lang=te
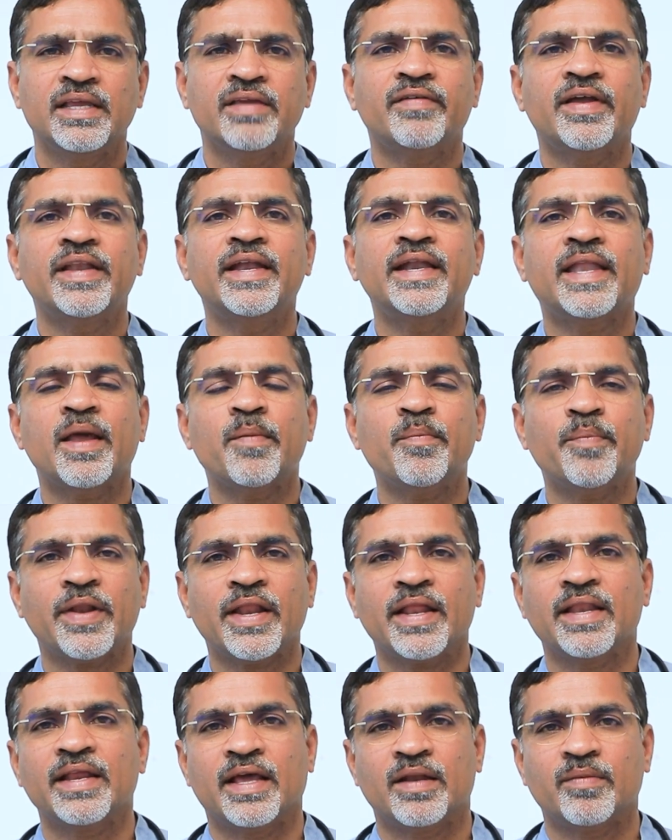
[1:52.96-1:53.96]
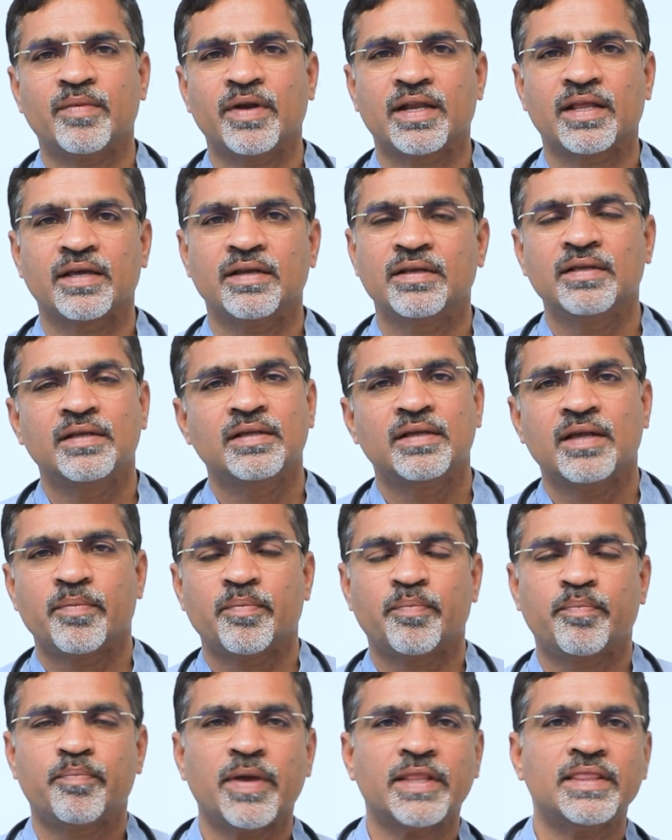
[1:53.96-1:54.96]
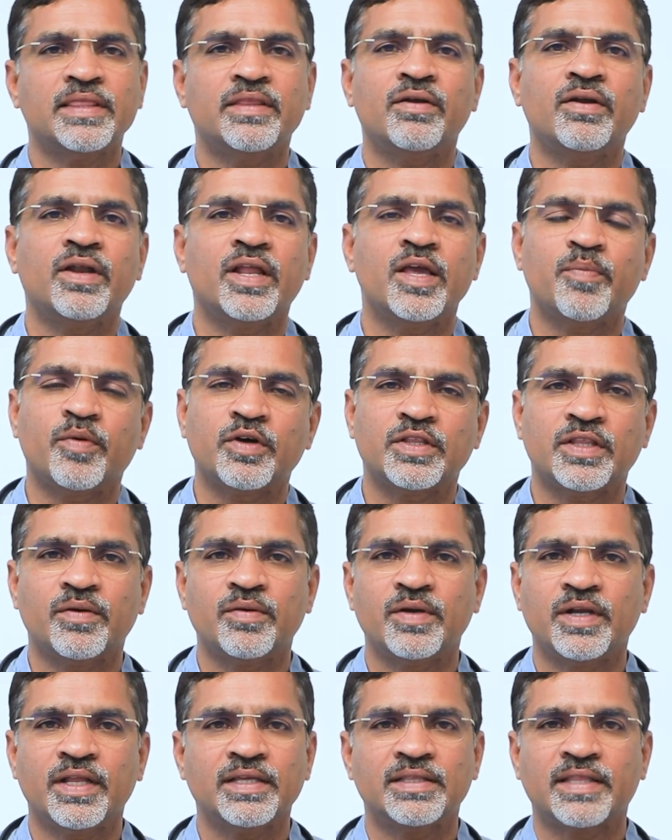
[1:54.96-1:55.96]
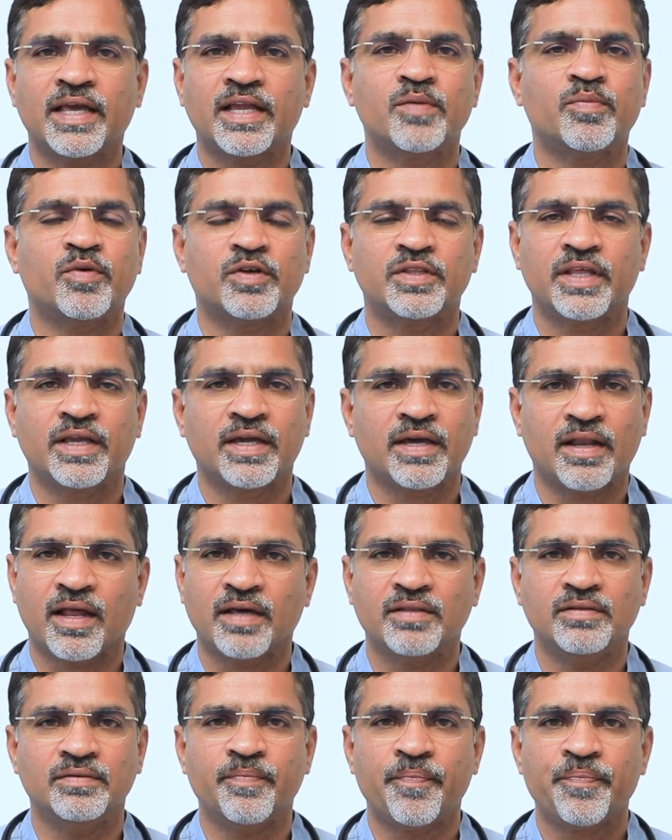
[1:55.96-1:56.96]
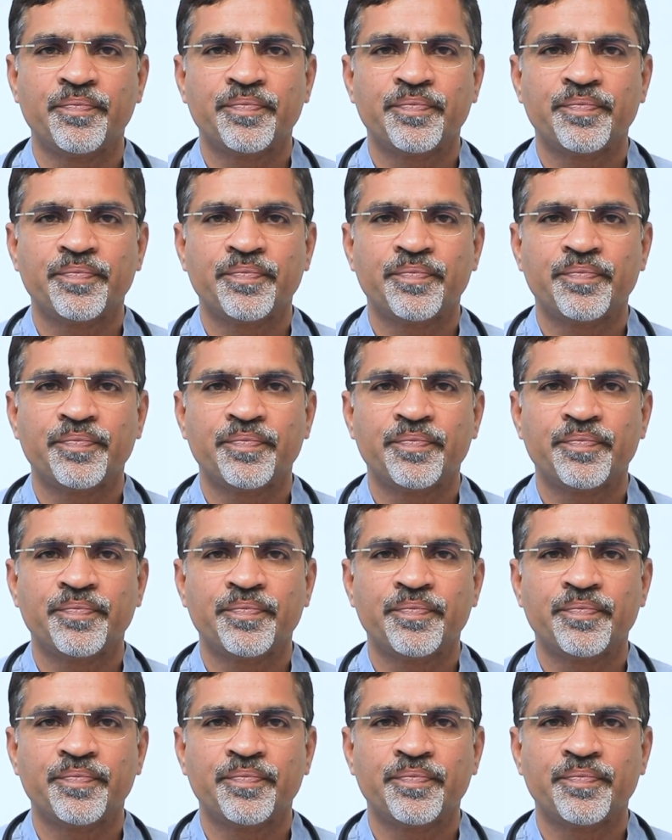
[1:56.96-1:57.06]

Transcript: ఇవన్నీ టెంపరీ అనమాట పెద్దవాళ్ళు అయిపోతా ఉంటే ఇది తగ్గిపోద్ది ఇంకా రాదు